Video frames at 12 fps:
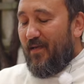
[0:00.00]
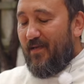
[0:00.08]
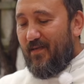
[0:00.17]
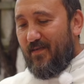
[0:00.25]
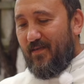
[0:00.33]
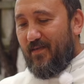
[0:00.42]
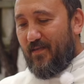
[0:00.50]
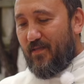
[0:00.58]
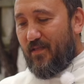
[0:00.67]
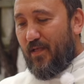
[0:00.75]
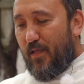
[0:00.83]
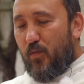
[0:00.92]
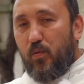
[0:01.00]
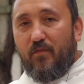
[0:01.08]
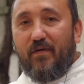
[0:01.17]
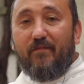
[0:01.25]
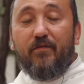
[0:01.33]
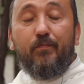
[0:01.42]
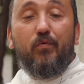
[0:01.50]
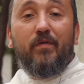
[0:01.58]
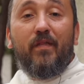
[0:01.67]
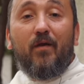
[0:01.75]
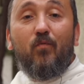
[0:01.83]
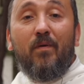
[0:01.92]
e, te słowa wypłyń
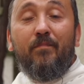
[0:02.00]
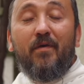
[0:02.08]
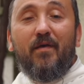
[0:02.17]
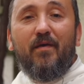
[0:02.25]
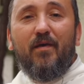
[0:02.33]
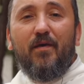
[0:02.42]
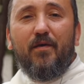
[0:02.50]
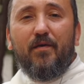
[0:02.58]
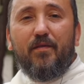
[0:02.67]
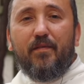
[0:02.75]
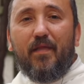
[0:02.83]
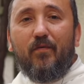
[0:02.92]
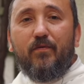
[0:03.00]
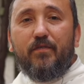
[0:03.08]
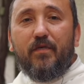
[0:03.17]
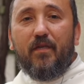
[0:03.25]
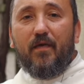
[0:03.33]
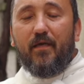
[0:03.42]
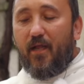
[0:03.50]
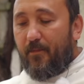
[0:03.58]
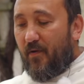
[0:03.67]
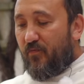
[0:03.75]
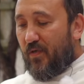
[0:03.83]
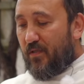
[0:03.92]
na głębie stały się dla Jana
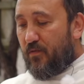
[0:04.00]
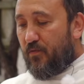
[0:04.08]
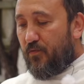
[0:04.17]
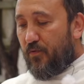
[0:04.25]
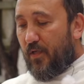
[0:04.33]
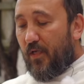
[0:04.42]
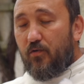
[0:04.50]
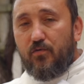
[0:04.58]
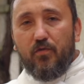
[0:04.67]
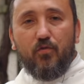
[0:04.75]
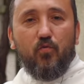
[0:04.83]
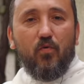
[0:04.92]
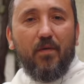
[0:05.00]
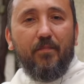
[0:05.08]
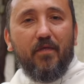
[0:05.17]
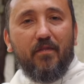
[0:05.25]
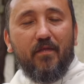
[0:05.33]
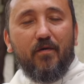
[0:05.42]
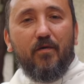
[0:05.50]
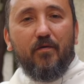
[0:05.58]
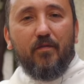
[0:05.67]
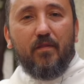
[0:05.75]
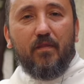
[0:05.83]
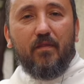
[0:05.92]
Pawła II tytułem
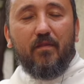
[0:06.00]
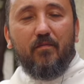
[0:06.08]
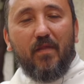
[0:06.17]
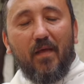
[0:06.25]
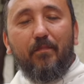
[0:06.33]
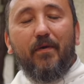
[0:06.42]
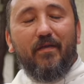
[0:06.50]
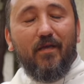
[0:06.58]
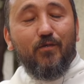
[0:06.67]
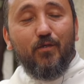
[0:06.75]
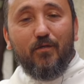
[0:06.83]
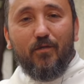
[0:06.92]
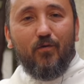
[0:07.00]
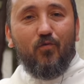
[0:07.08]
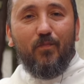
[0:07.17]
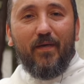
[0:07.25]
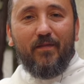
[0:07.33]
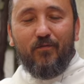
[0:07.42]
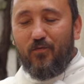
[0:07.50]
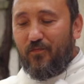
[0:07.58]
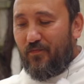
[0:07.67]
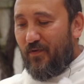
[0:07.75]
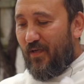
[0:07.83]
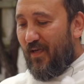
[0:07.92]
jednego z najpiękniejszych
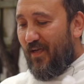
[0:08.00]
dokumentów.